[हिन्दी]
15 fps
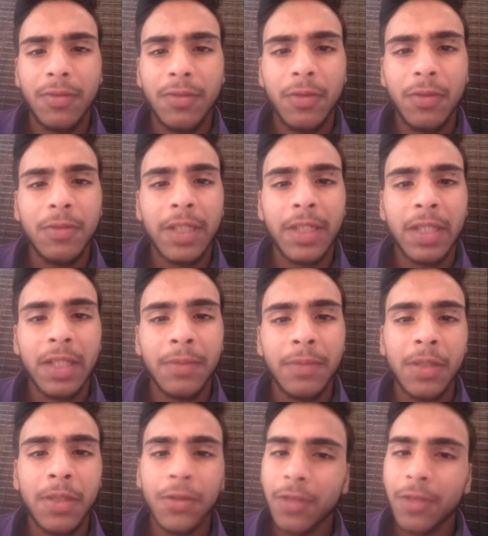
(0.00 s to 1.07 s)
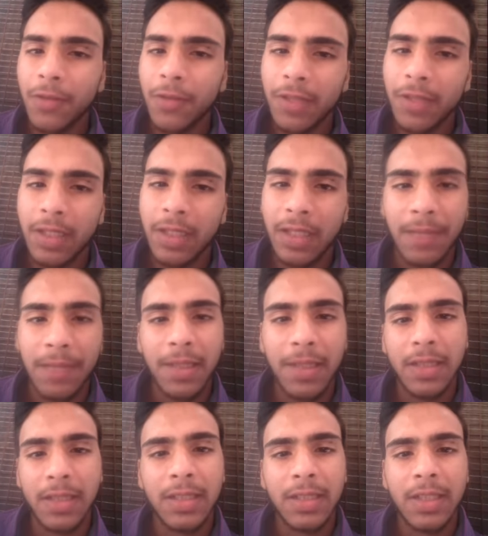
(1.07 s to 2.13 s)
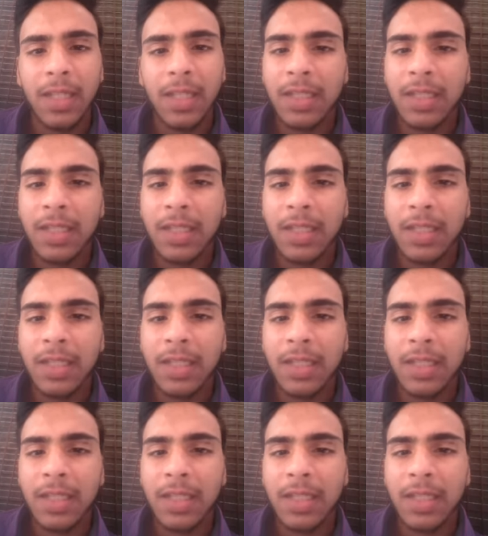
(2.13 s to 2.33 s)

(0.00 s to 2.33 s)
फ़ोन वगैरह अपना स्विच ऑफ करके घर में रख जाएं